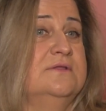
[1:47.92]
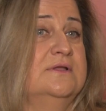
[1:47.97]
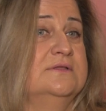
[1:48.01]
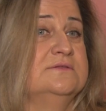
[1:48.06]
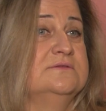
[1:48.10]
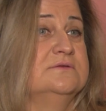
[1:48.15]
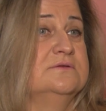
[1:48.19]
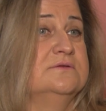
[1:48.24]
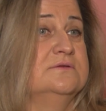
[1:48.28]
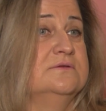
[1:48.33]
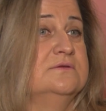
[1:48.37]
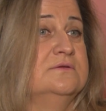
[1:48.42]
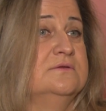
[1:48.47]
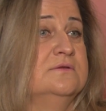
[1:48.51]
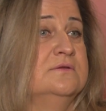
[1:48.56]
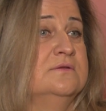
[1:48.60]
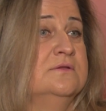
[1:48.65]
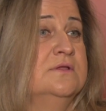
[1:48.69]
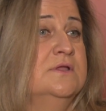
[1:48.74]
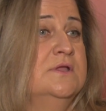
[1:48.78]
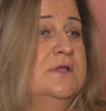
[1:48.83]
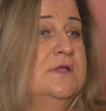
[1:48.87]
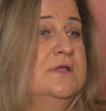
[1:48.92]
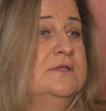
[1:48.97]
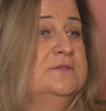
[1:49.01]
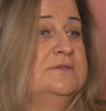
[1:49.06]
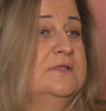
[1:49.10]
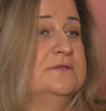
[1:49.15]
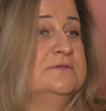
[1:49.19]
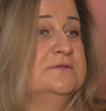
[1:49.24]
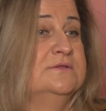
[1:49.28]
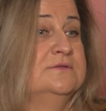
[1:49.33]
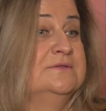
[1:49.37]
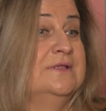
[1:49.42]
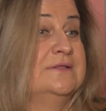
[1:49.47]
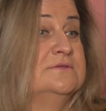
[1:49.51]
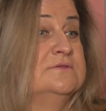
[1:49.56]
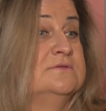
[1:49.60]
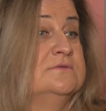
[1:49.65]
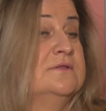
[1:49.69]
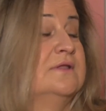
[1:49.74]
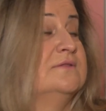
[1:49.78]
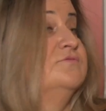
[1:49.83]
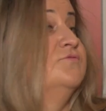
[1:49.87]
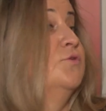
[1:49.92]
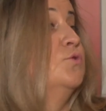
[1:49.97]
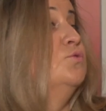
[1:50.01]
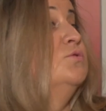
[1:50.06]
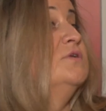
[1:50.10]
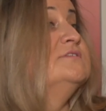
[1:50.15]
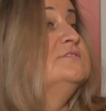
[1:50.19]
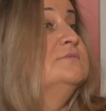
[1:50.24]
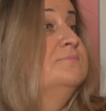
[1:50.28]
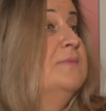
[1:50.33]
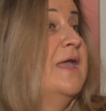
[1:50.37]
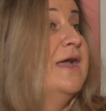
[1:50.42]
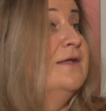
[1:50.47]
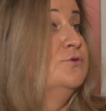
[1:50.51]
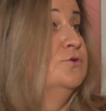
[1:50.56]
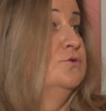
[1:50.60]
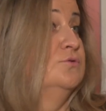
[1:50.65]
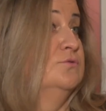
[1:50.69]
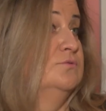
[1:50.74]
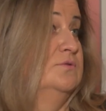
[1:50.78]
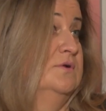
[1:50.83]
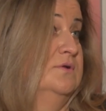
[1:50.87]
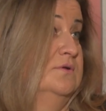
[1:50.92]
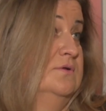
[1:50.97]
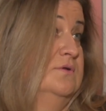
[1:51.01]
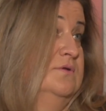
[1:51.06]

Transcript: nad, e, nad, nad, nad w ogóle zmianą